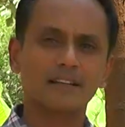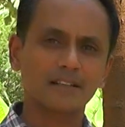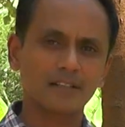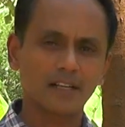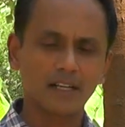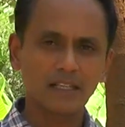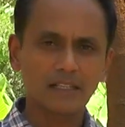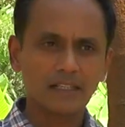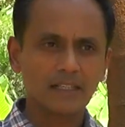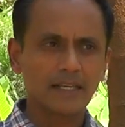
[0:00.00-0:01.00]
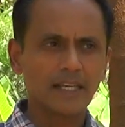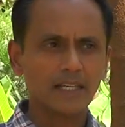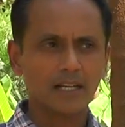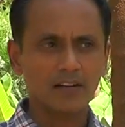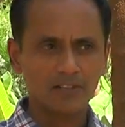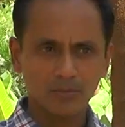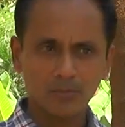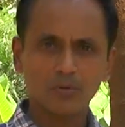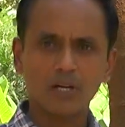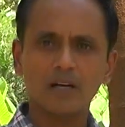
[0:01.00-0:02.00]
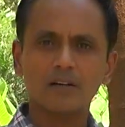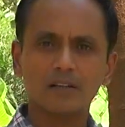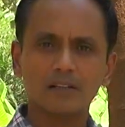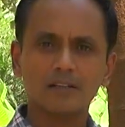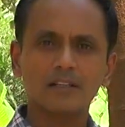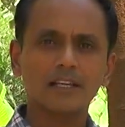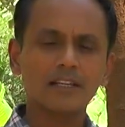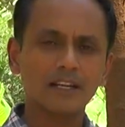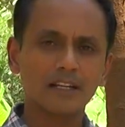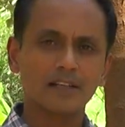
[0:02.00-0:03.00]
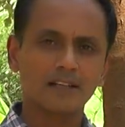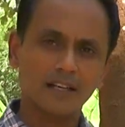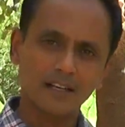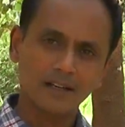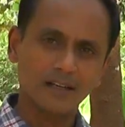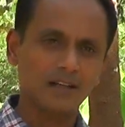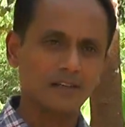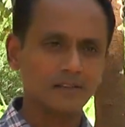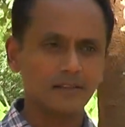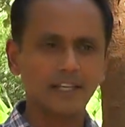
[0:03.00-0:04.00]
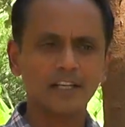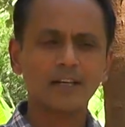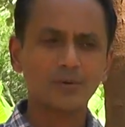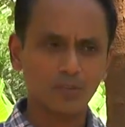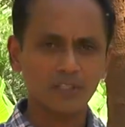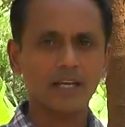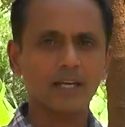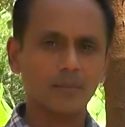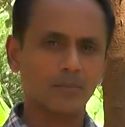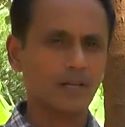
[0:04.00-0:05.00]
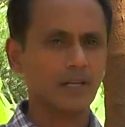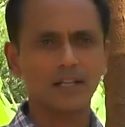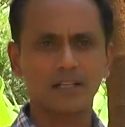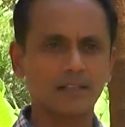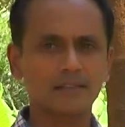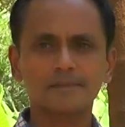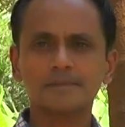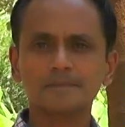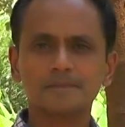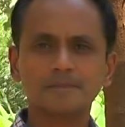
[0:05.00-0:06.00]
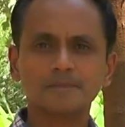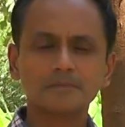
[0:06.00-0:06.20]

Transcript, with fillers: தானே நடக்கிறதுனால எங்கள் கவனம் பூரா எதில் இருக்குன்னா இயற்கை உரம் தயாரிப்புல இருக்குது